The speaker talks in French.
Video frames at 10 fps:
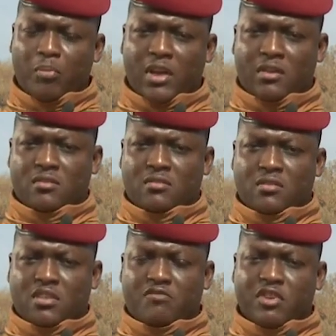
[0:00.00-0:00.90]
pas,
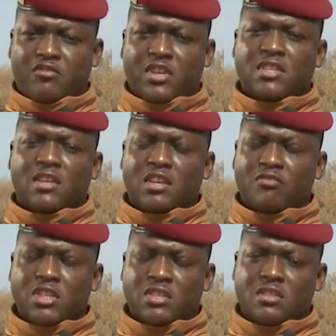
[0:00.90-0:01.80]
qui fait face à
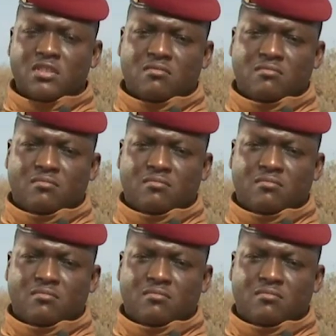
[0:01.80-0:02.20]
l'adversité.